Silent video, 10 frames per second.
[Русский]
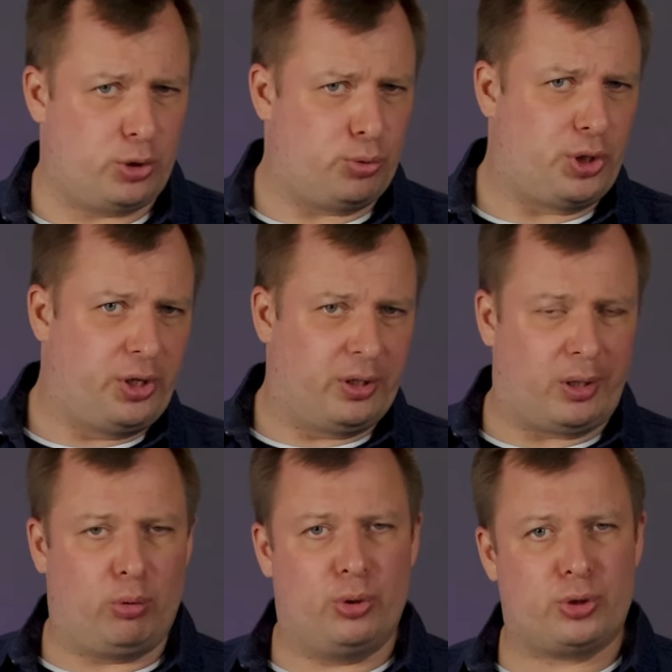Ощущение
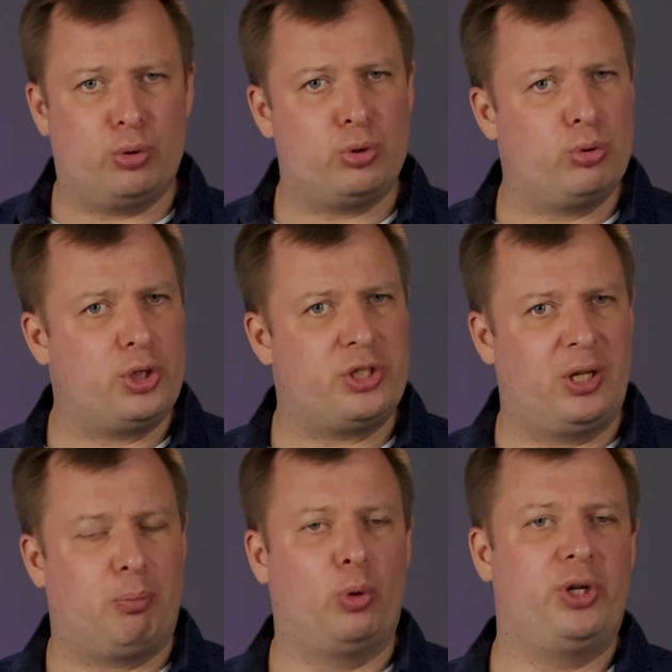такое, что слушаешь
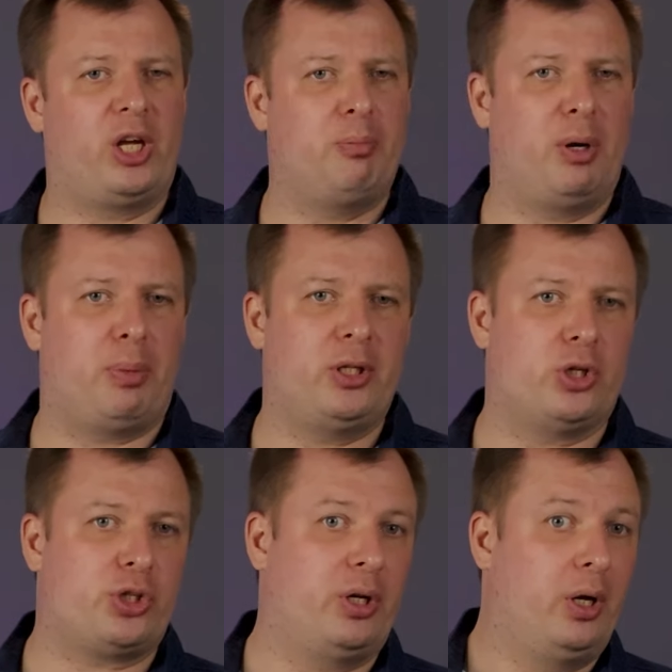напольники при
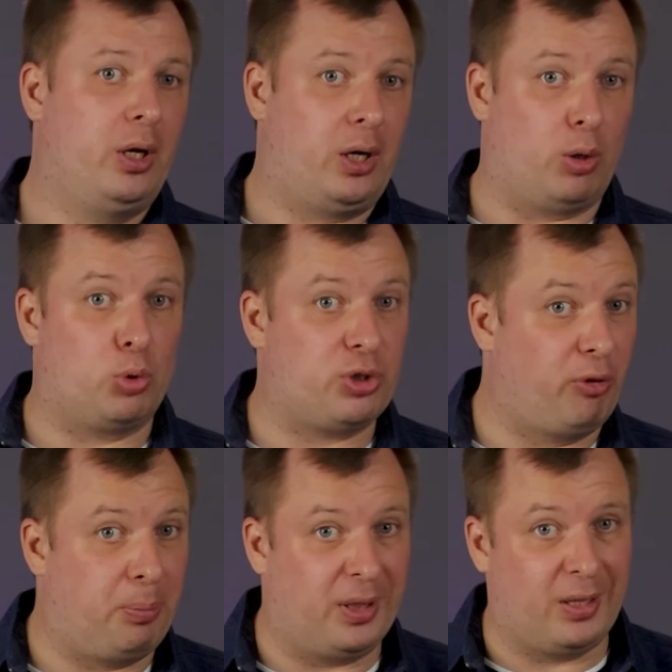поддержке
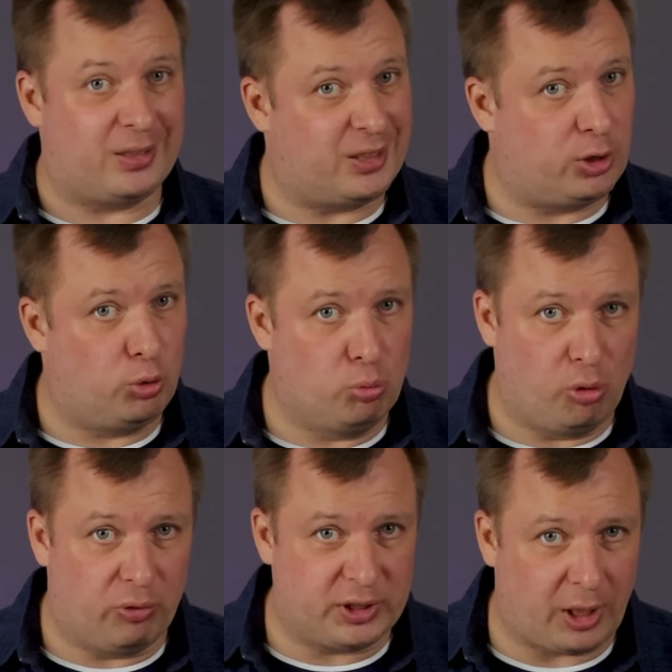хорошего
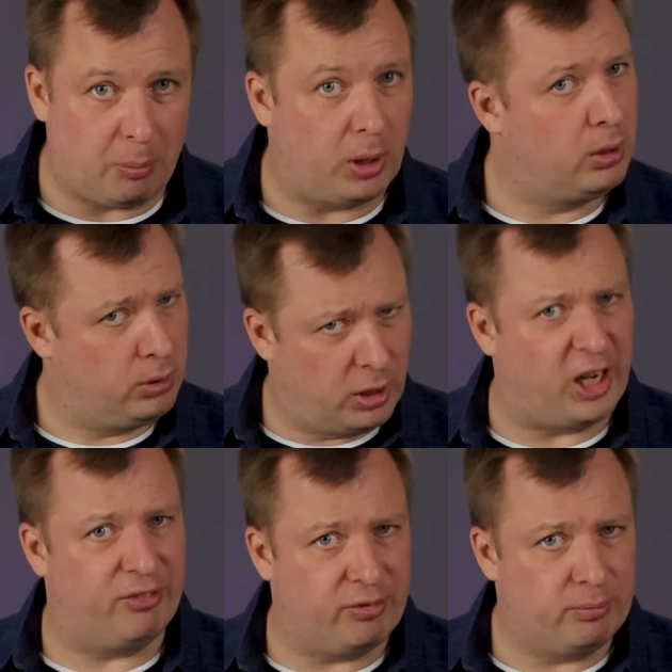15-дюймового саба.
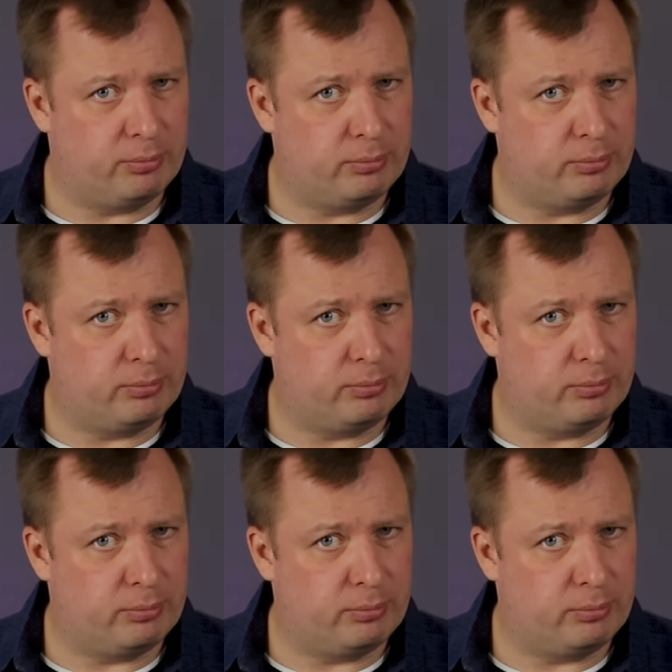Кайф.